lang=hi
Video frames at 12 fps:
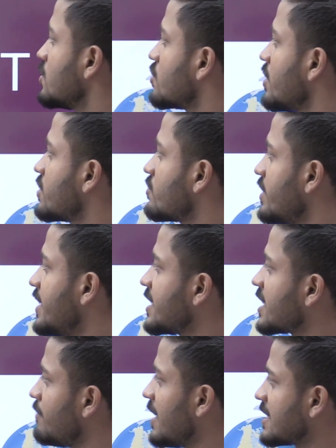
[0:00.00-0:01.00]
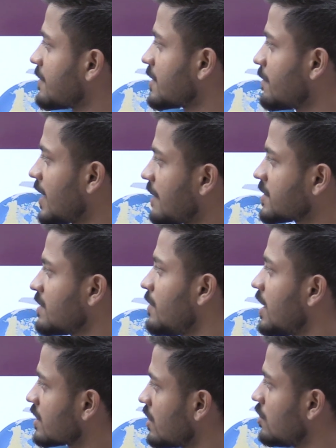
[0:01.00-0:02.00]
सो स्टूडेंट्स मैं सबसे पहले आपसे
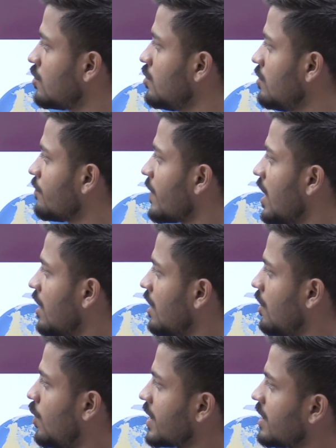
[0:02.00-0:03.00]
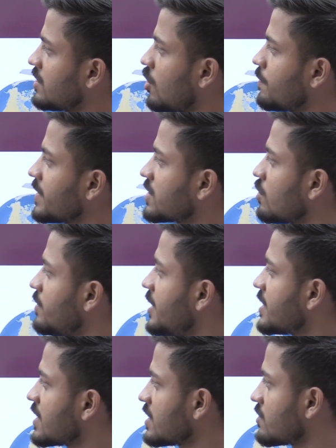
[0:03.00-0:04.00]
बात कर लूँ वर द टॉपिक्स टू बी
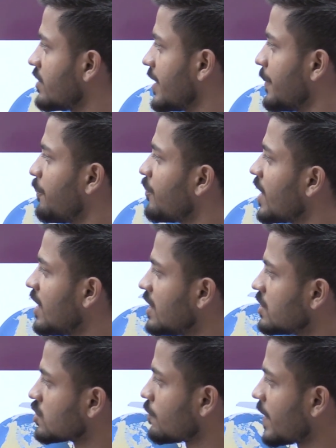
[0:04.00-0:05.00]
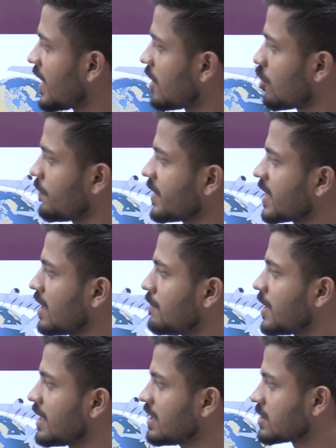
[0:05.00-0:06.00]
डिस्कस टूडे सो पहला टॉपिक है
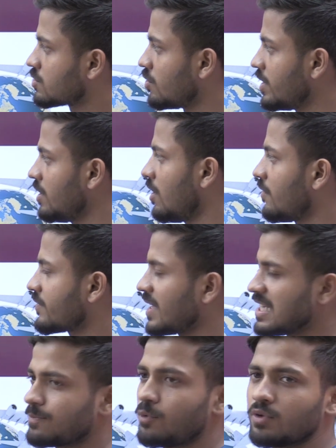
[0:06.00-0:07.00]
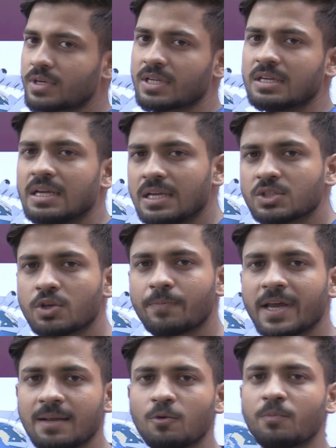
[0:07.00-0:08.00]
हमारा स्टोरी ऑफ ट्रांसपोर्ट सो
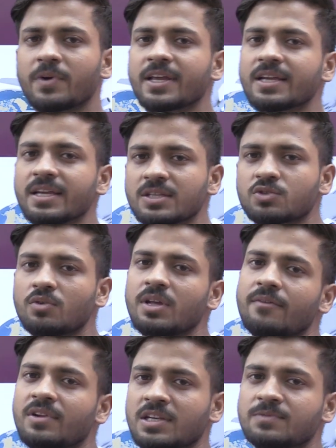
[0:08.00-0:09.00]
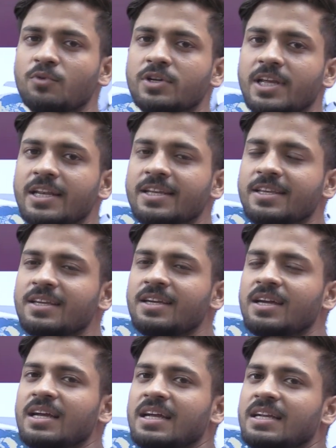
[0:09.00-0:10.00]
पहले हम लोग पढ़ेंगे स्टोरी ऑफ ट्रांसपोर्ट यानी कि
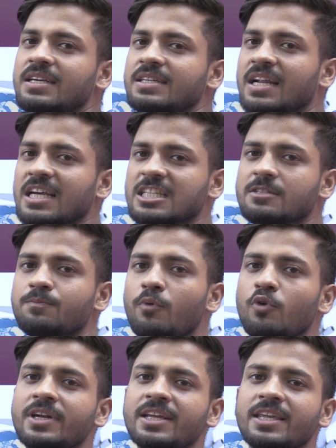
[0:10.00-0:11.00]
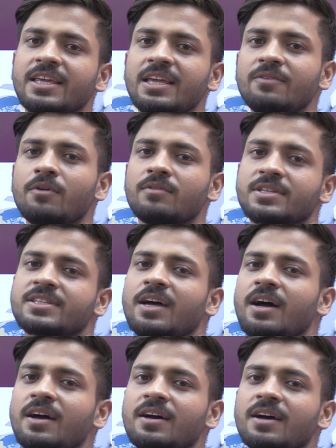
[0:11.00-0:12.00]
ट्रांसपोर्ट की व्यवस्था